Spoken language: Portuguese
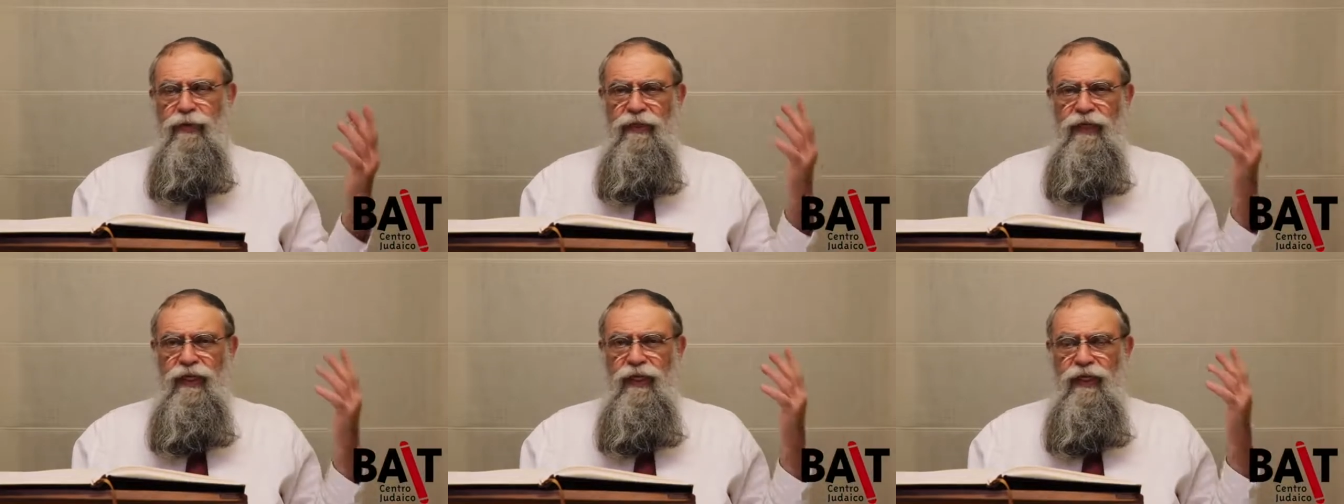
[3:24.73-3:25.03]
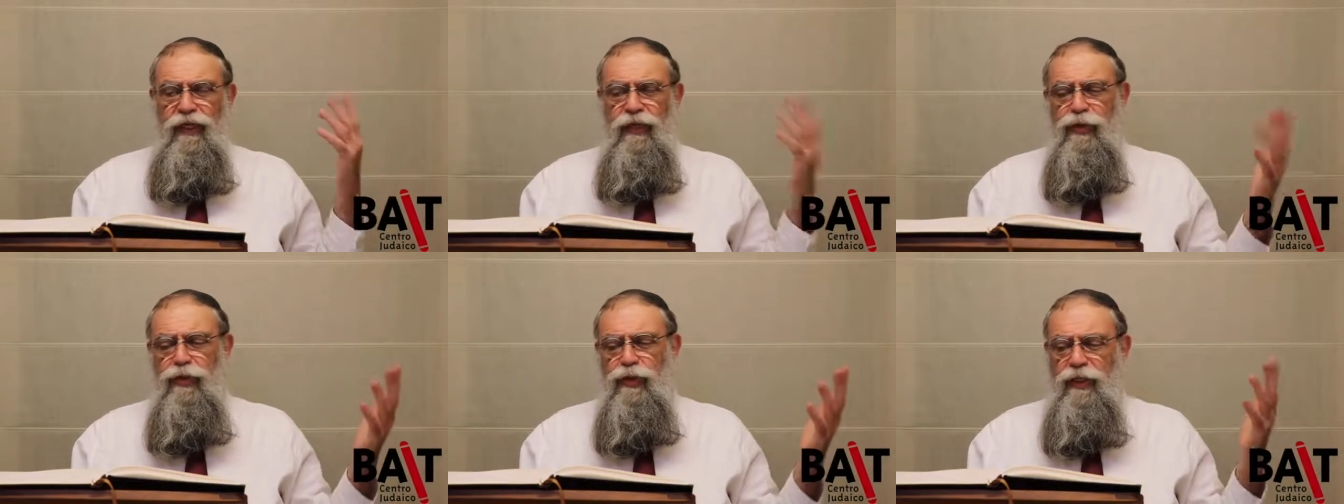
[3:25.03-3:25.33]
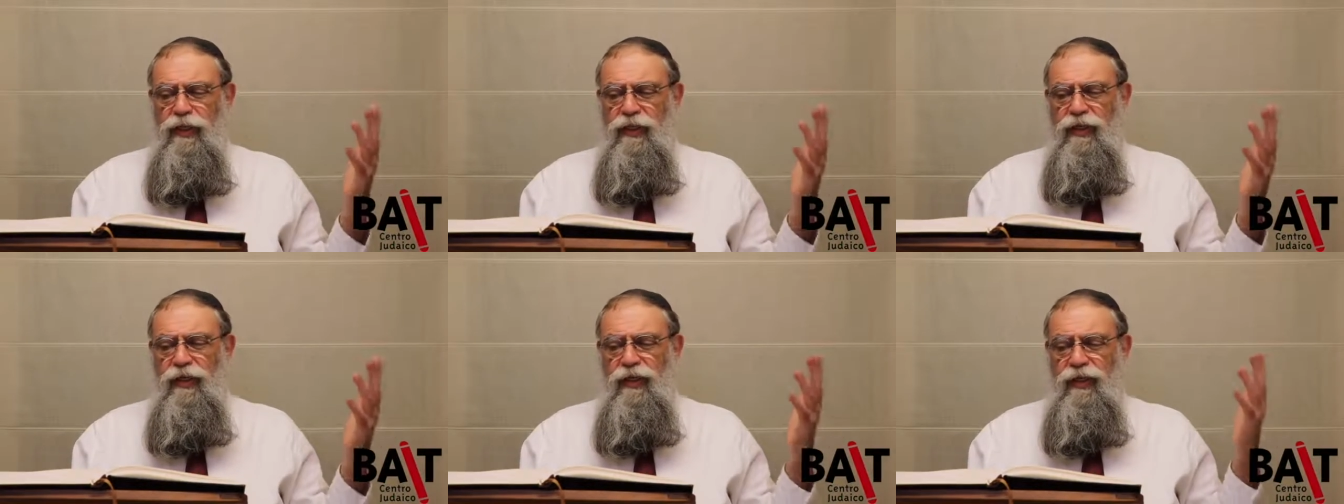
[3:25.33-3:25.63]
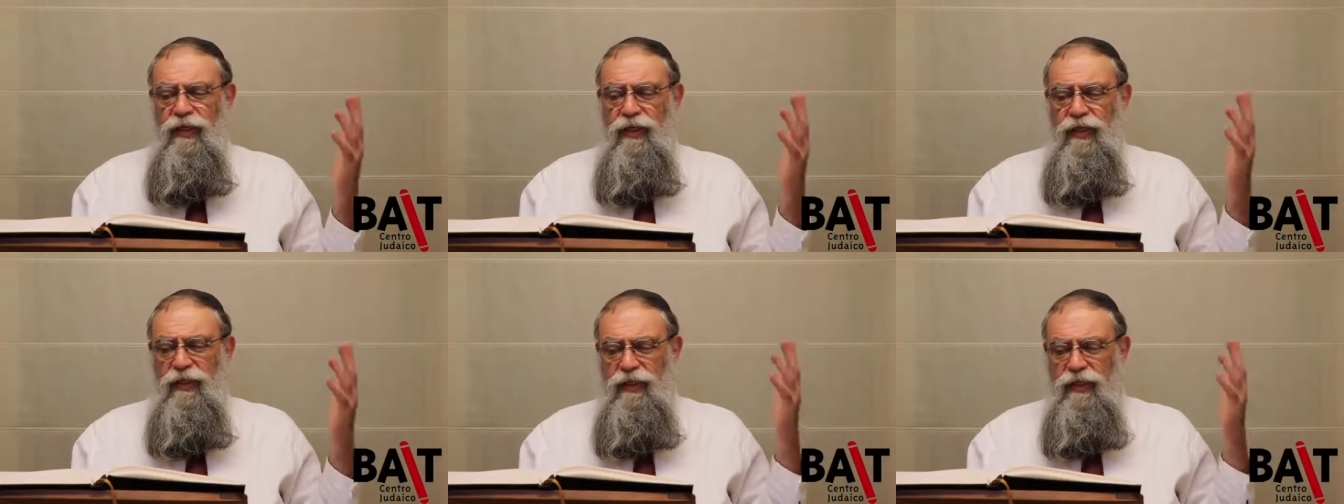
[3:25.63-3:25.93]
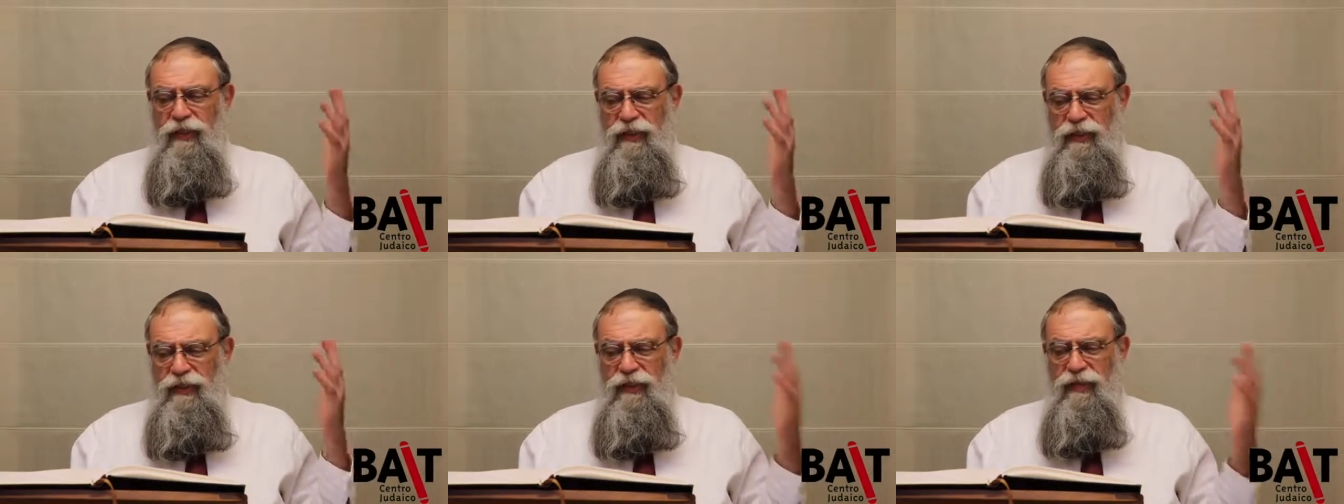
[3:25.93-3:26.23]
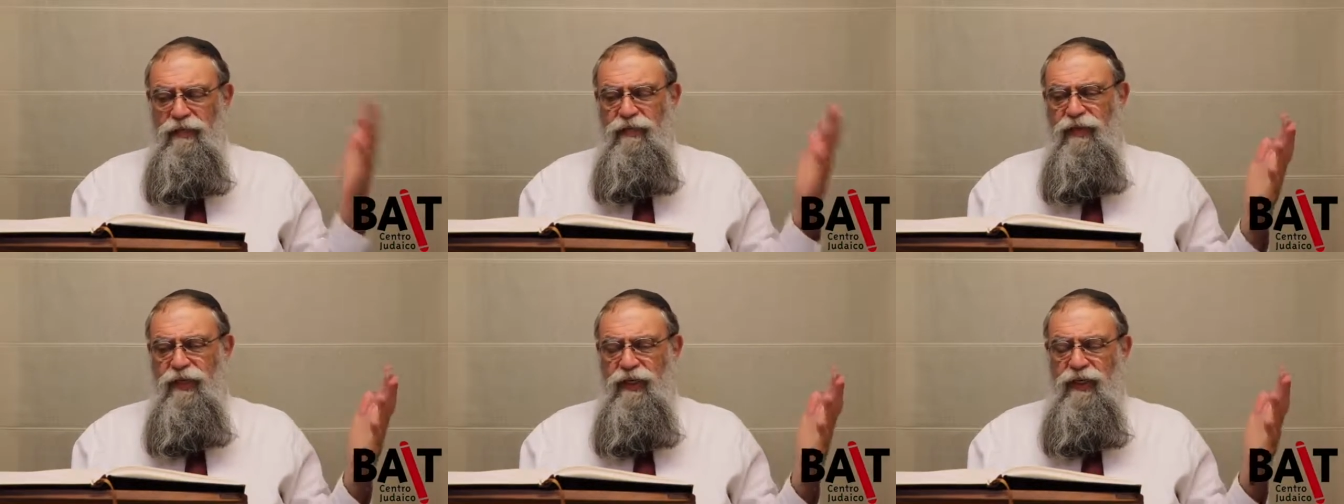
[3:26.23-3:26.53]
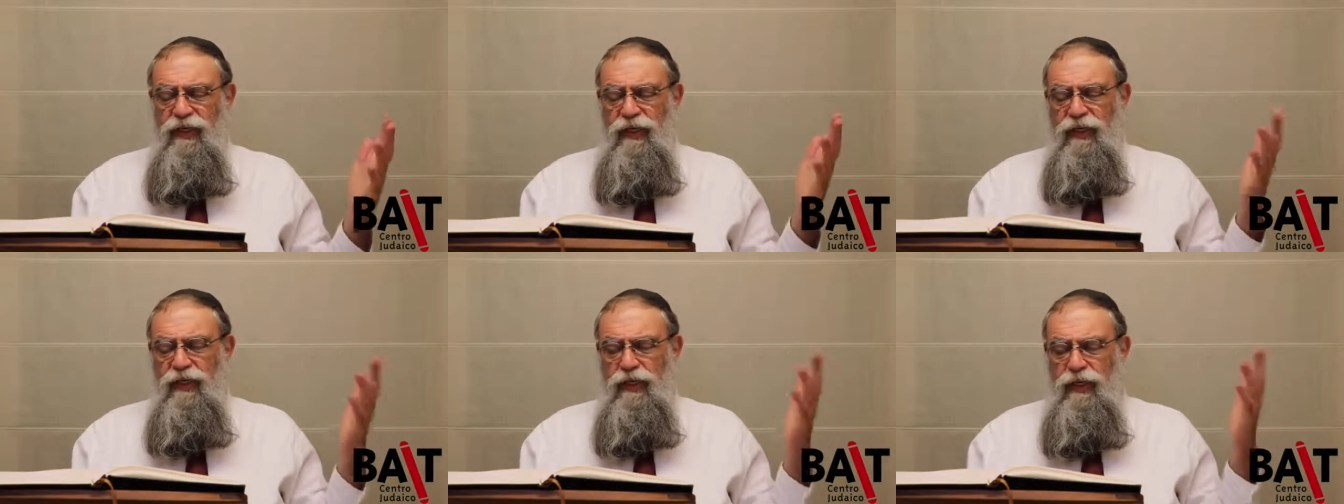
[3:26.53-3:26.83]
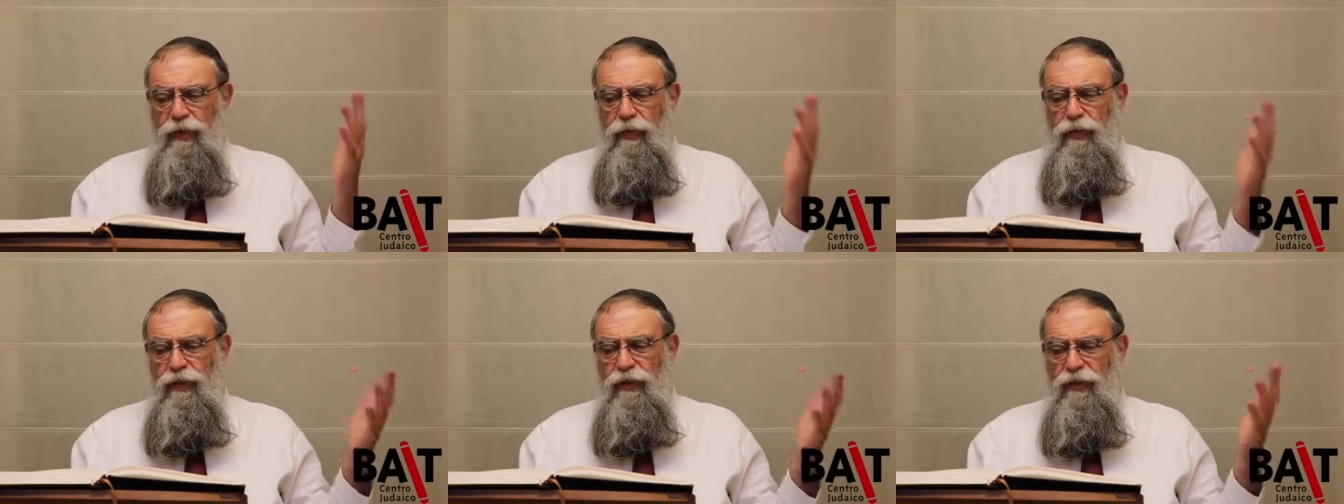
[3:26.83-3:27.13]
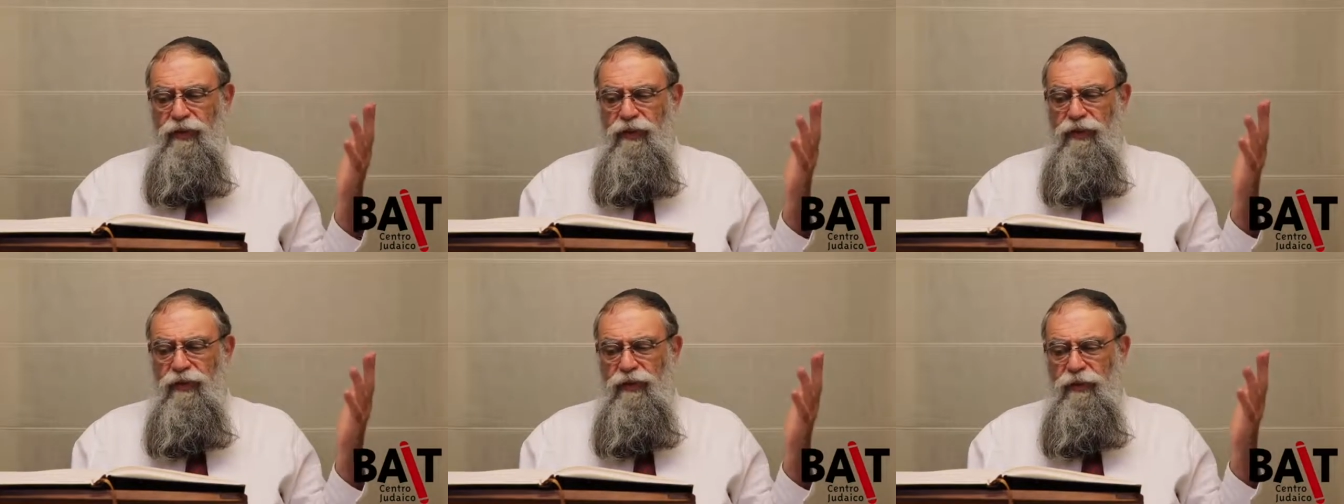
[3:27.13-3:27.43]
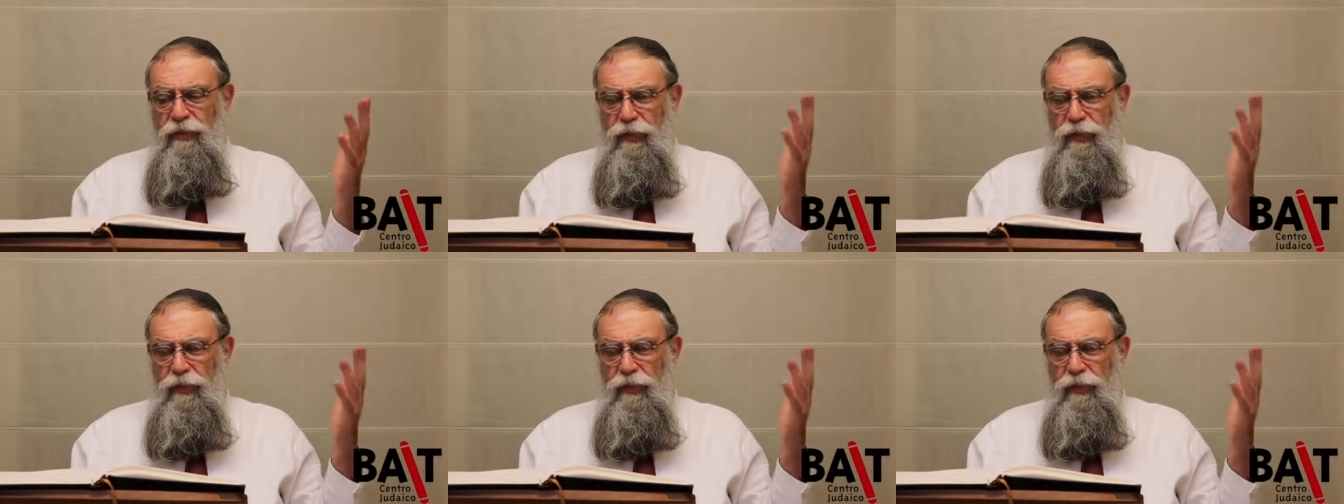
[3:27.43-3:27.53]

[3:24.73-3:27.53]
de energia divina, aquilo que,